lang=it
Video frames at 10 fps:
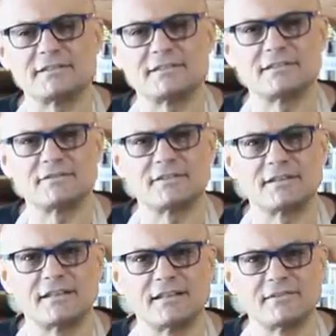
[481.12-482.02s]

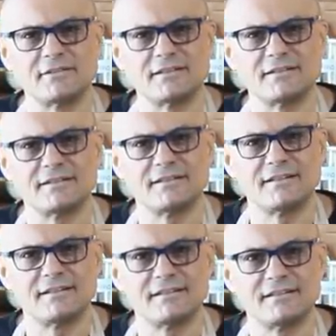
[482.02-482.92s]
frittelle qua?
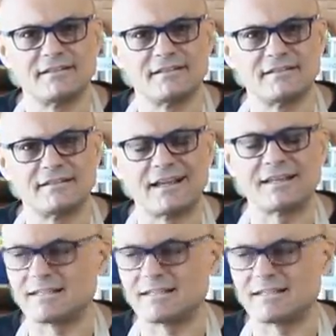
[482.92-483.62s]
Ah, le